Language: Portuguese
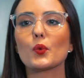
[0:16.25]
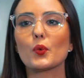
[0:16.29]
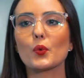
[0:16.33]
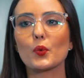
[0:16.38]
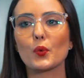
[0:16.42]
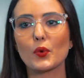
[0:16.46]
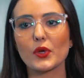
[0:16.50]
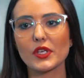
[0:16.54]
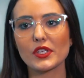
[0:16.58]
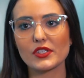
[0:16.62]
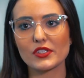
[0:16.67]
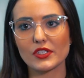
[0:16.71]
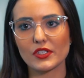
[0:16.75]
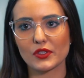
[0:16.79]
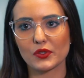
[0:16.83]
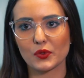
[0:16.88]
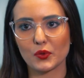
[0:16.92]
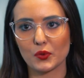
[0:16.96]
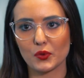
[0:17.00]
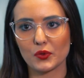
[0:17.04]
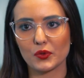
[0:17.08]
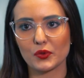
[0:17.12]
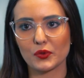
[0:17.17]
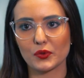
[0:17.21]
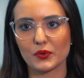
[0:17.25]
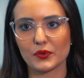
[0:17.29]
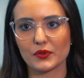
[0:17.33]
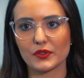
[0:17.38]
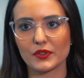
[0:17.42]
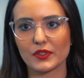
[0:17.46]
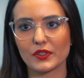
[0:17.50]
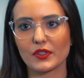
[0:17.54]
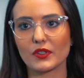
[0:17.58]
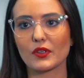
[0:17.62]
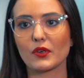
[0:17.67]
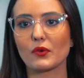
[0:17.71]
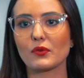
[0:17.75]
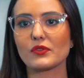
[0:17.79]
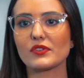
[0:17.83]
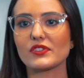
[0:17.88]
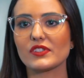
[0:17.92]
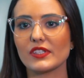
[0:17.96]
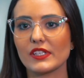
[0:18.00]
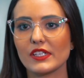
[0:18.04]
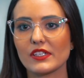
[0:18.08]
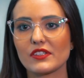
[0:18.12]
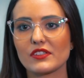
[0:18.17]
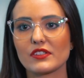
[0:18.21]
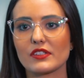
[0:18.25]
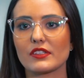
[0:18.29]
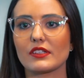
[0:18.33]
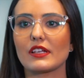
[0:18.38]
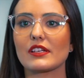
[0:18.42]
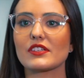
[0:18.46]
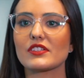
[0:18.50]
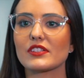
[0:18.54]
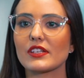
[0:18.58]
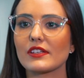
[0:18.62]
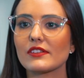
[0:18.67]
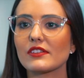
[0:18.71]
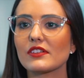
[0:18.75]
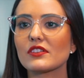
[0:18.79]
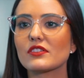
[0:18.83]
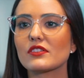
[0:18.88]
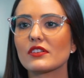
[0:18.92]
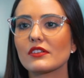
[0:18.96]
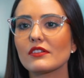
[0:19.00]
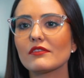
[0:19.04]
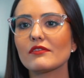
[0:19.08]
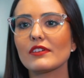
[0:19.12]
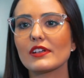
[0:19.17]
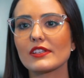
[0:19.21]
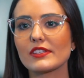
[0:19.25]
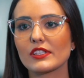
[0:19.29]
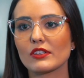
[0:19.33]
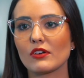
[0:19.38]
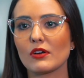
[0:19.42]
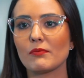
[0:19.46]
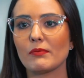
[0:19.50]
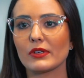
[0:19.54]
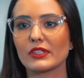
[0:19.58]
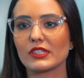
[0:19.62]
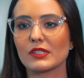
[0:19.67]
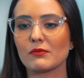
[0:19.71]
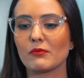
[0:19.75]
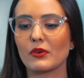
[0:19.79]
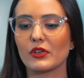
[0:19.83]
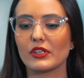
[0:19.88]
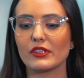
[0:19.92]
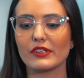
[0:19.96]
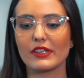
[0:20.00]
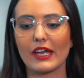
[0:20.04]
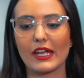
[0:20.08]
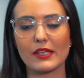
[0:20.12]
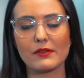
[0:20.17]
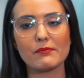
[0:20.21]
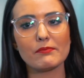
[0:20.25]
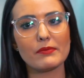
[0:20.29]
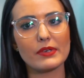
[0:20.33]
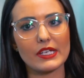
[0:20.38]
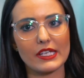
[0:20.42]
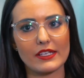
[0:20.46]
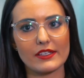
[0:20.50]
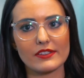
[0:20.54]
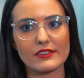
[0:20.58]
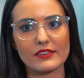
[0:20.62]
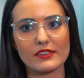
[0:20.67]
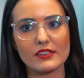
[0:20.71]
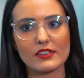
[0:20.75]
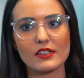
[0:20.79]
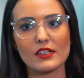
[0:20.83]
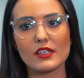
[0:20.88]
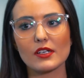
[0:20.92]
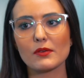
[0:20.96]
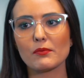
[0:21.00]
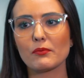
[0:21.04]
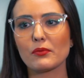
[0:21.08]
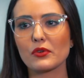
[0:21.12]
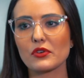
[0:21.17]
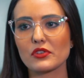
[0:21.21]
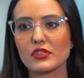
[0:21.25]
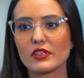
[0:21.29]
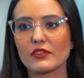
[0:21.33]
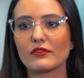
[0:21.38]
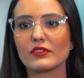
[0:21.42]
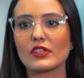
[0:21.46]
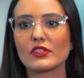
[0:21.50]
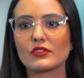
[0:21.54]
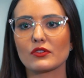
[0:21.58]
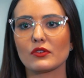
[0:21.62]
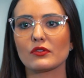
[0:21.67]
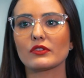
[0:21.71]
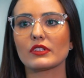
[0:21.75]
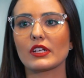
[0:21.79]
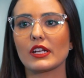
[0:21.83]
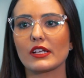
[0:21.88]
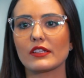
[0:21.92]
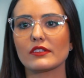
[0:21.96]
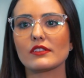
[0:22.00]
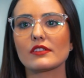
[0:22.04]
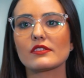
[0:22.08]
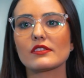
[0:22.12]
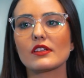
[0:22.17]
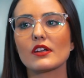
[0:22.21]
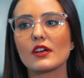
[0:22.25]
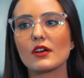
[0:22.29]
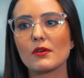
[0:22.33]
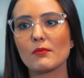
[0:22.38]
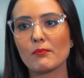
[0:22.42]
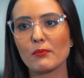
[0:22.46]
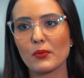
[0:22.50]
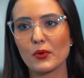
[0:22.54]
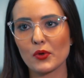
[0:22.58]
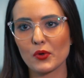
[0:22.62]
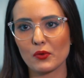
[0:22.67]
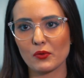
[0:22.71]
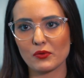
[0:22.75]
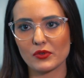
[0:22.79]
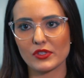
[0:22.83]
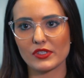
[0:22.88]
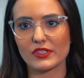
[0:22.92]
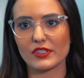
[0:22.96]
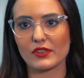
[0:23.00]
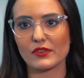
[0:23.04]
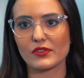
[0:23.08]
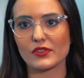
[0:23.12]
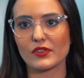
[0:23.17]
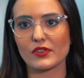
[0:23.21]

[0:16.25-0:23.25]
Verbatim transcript: O instituto consiste na chance de invasão ao patrimônio da empresa por dívidas contraídas por um de seus